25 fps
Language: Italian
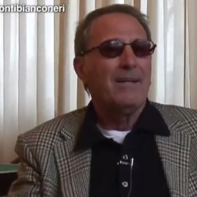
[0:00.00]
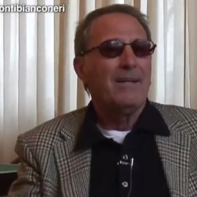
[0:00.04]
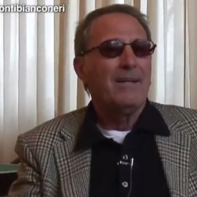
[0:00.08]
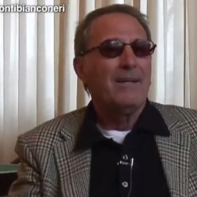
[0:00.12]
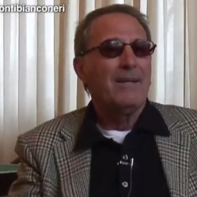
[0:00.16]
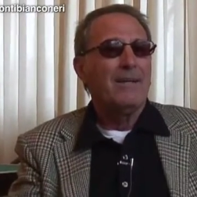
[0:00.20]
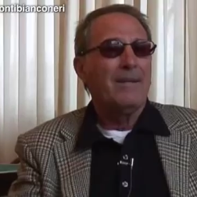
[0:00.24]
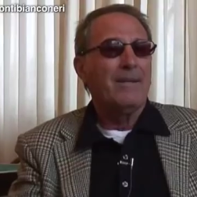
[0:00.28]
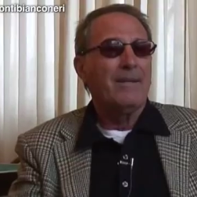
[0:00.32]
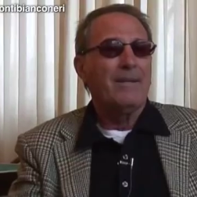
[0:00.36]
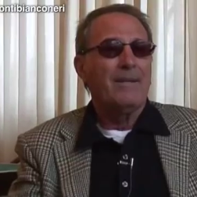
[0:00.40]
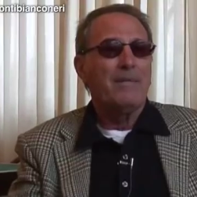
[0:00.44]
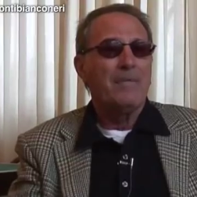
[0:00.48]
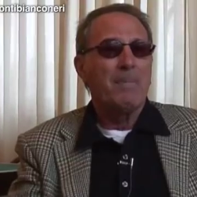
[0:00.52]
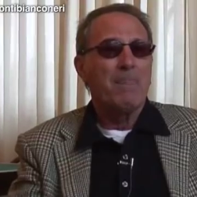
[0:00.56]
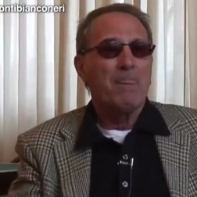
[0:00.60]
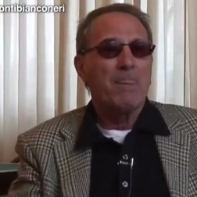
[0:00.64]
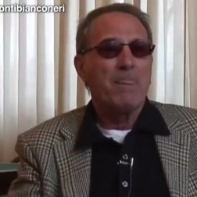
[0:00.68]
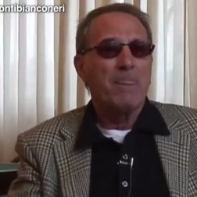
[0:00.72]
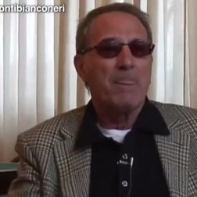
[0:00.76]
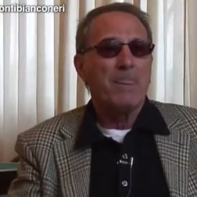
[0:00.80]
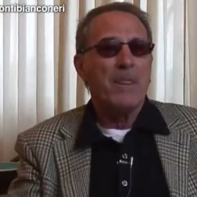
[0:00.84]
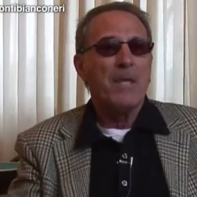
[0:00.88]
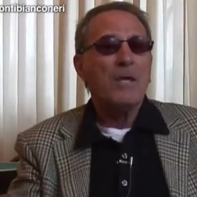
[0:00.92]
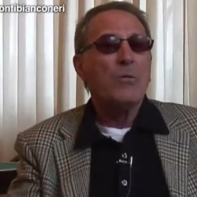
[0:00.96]
E,
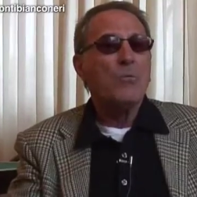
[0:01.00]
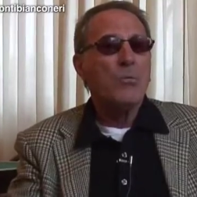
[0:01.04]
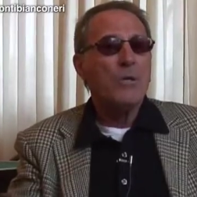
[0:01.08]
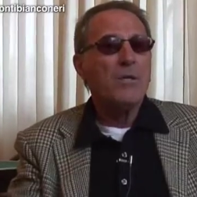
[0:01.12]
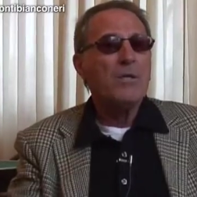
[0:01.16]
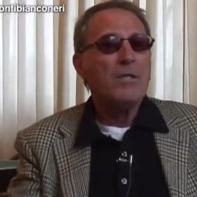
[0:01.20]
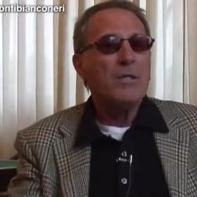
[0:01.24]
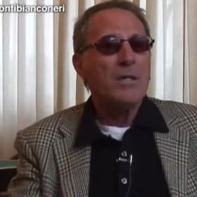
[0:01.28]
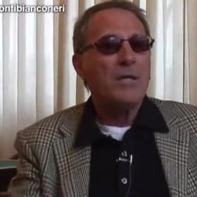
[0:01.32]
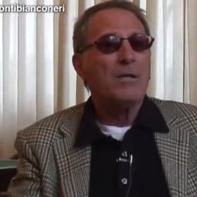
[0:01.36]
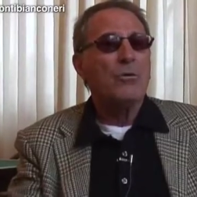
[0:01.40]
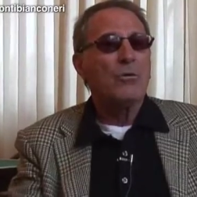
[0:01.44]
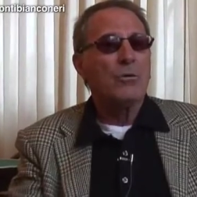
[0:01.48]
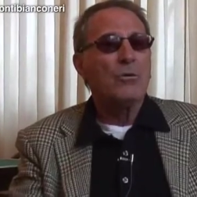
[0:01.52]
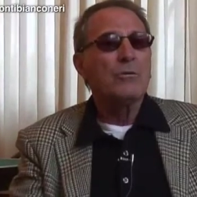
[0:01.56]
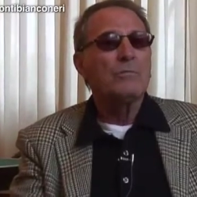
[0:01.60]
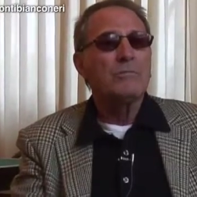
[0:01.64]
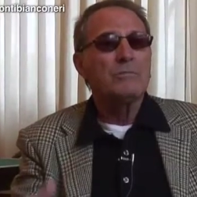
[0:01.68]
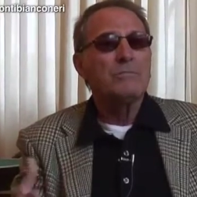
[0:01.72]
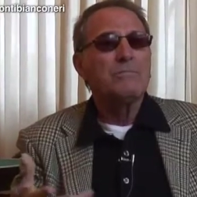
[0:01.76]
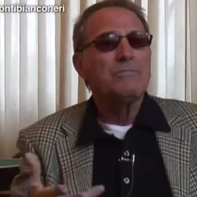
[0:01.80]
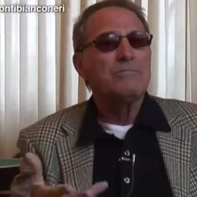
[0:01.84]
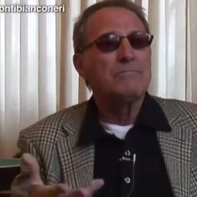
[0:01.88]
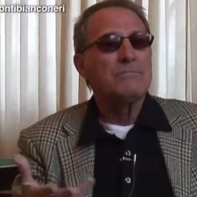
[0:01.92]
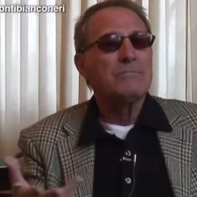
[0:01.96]
mm, e quindi ecco,
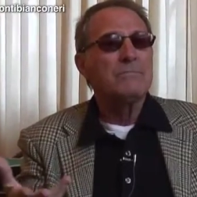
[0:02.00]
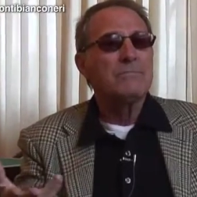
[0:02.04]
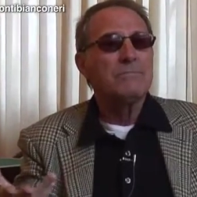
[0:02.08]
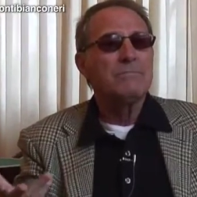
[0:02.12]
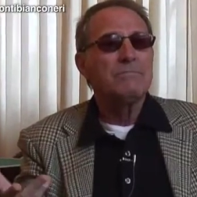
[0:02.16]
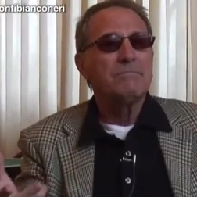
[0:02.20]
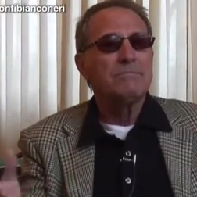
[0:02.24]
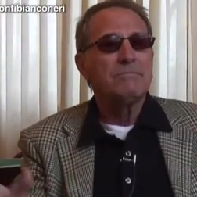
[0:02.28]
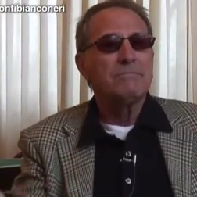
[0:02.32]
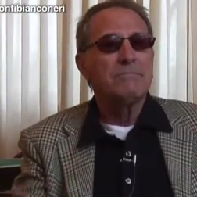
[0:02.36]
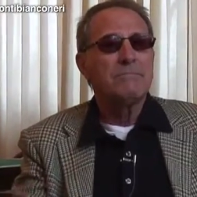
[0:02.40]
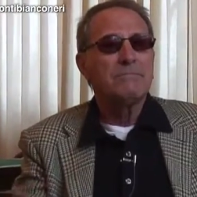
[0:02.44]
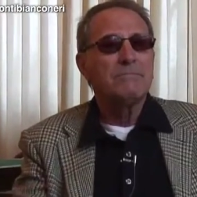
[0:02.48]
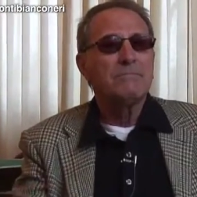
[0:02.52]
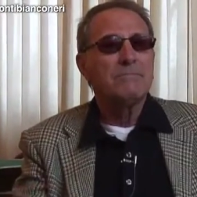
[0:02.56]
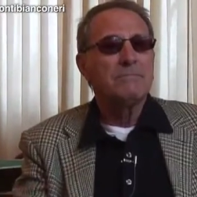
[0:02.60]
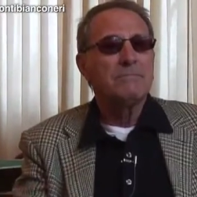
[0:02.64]
mm,